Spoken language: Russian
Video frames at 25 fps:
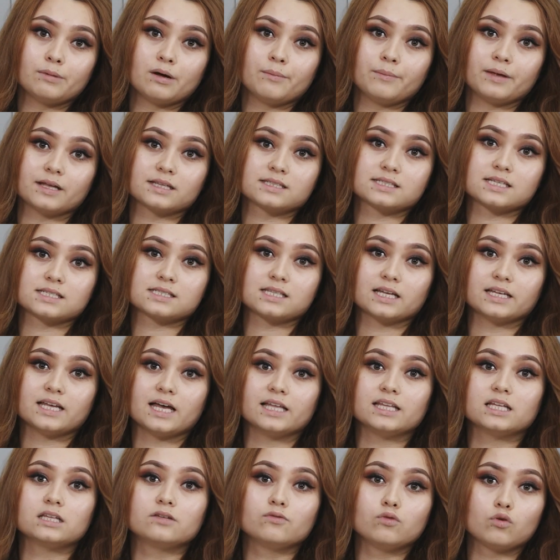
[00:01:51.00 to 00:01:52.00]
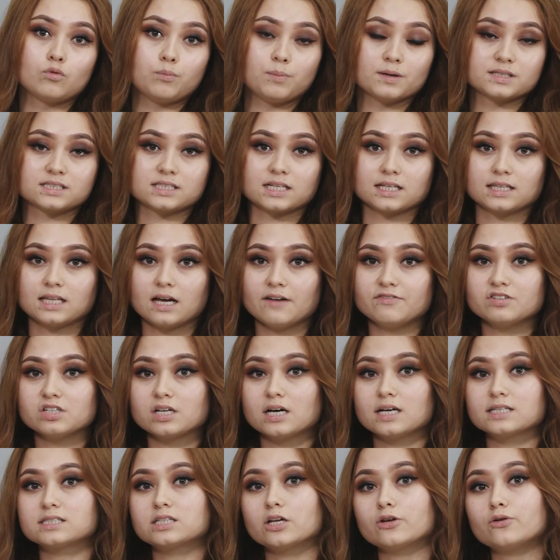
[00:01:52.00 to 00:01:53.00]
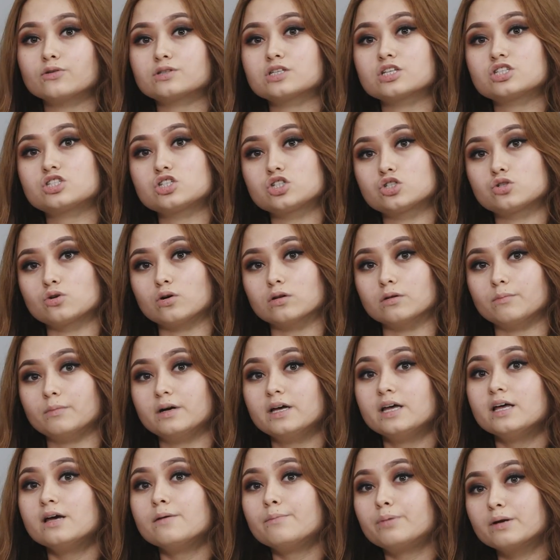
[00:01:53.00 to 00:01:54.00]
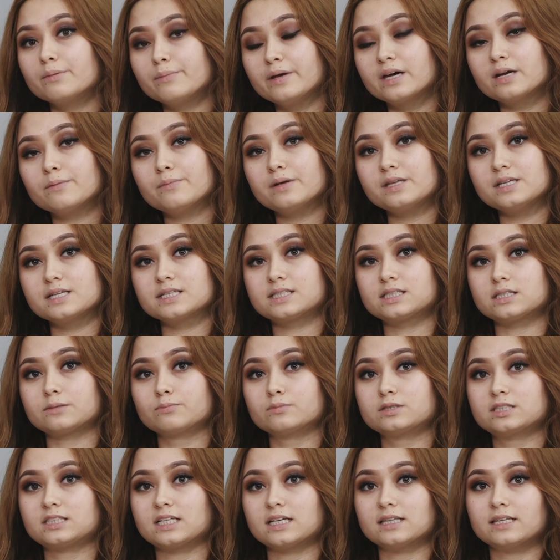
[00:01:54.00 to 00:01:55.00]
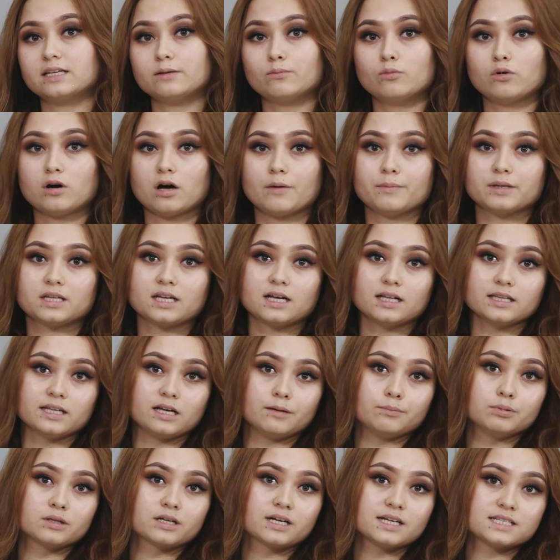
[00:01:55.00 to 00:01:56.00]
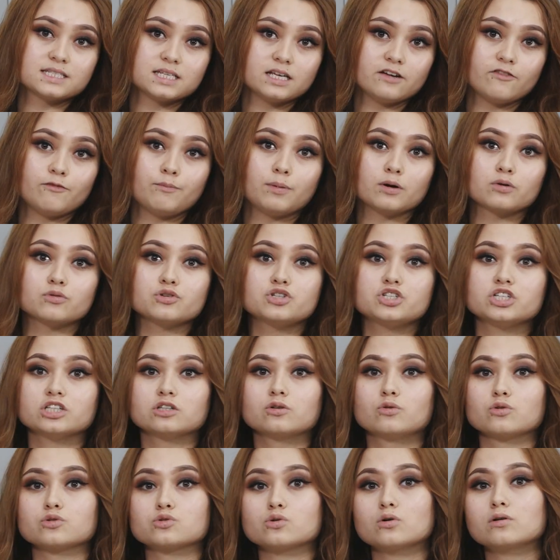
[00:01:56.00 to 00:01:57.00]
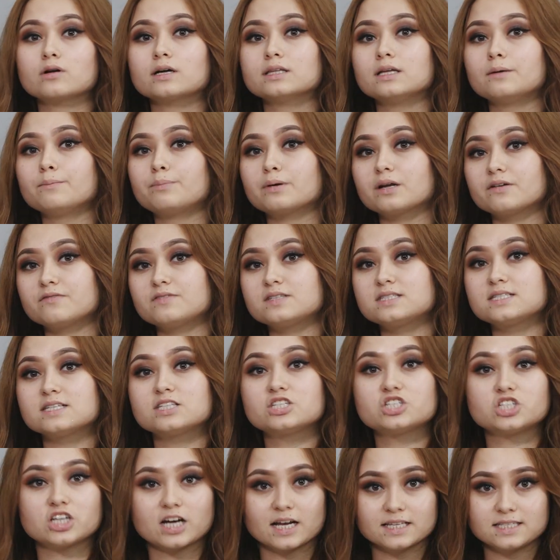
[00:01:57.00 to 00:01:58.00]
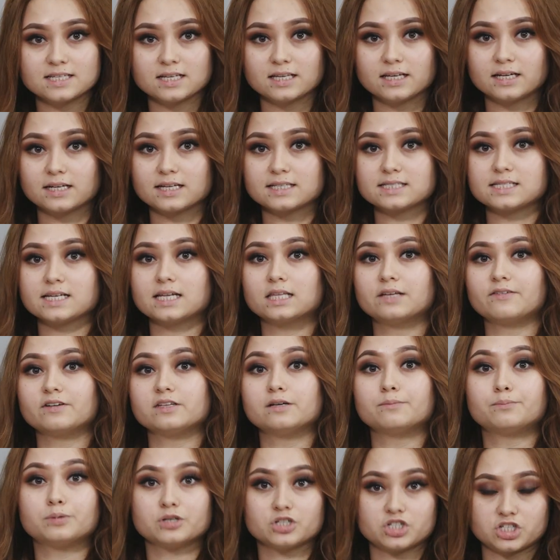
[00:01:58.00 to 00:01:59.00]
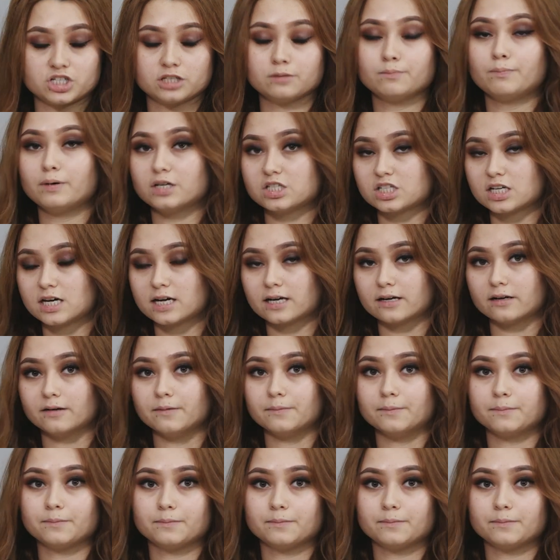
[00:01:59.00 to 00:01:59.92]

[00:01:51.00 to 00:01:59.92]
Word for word: момент состояние двух пострадавших остается тяжелым. Премьер-министр страны Мухаммед Калый Абулгазиев поручил госорганам провести тщательное расследование причин пожара.